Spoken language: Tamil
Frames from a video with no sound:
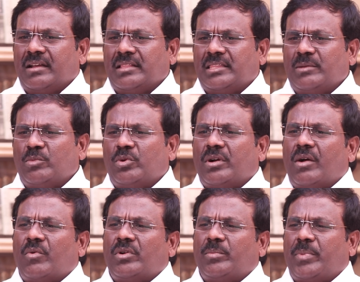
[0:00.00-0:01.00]

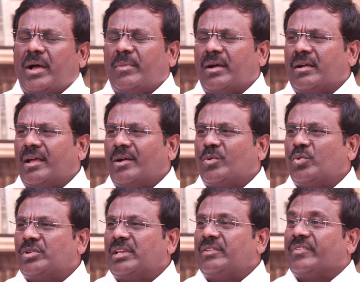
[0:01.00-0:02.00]
அதிமுகவோடு பாமக
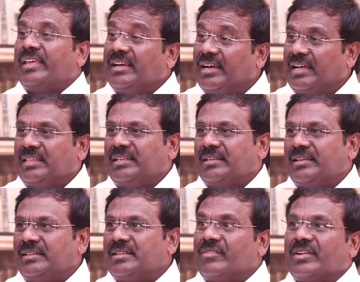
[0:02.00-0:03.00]
கூட்டணி வைக்காது
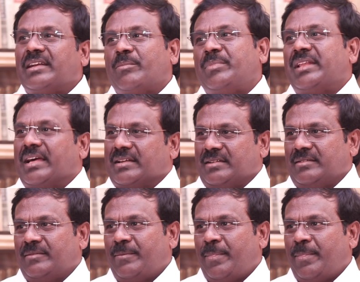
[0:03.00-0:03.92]
என்று அவர்கள் நம்பினார்கள்